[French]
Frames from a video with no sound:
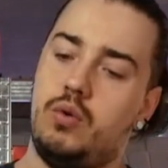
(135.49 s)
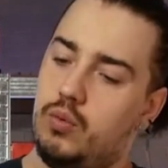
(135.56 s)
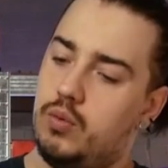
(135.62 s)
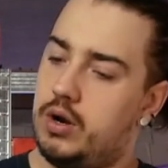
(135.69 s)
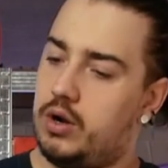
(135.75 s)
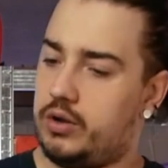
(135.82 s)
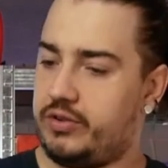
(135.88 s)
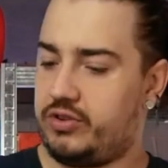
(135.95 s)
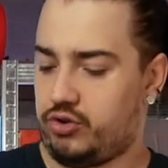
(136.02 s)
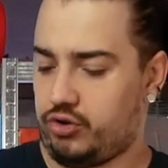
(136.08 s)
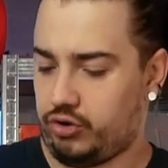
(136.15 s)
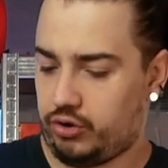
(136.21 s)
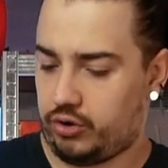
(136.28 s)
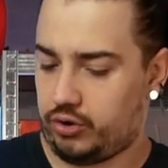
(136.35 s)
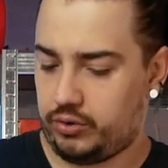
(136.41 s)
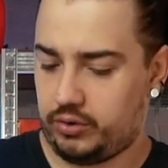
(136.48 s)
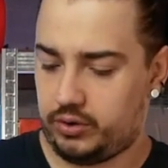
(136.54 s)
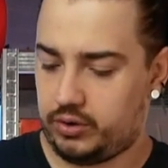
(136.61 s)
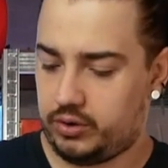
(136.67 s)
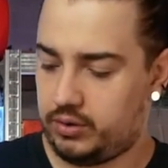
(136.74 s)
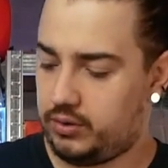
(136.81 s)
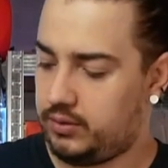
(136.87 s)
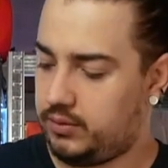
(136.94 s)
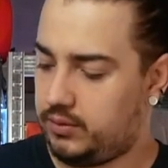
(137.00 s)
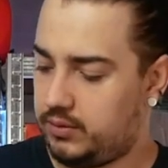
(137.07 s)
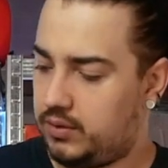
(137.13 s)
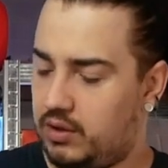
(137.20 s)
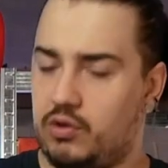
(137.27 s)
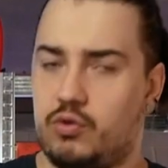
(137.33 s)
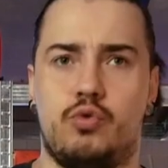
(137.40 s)
Ou alors c'est genre une. Euh,
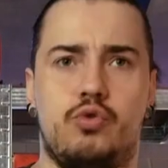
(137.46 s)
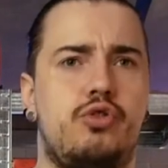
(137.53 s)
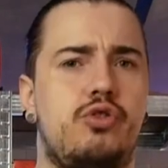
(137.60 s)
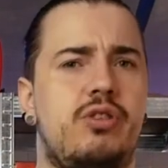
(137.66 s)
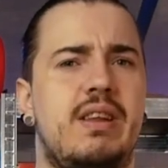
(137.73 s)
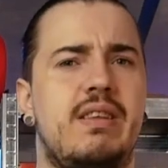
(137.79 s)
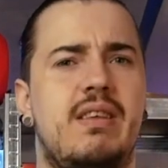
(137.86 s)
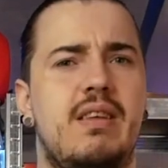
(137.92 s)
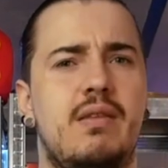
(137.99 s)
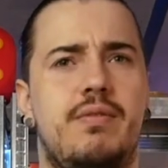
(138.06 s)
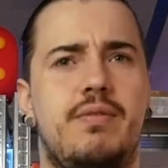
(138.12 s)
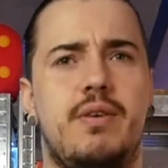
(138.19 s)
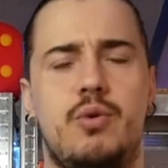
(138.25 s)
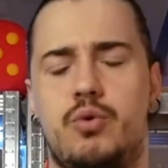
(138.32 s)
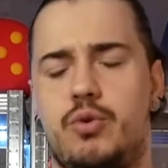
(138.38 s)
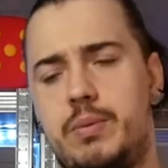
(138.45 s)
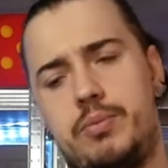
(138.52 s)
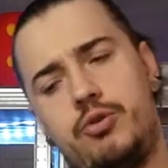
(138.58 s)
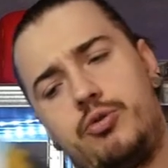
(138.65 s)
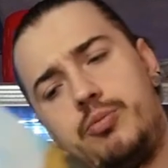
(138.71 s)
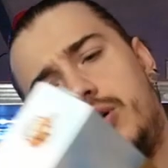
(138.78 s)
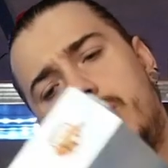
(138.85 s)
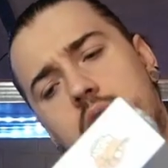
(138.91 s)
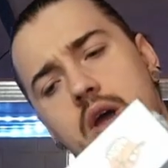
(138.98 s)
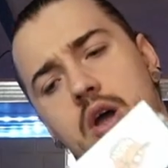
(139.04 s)
ils ont juste laissé une VO dans les punchboards.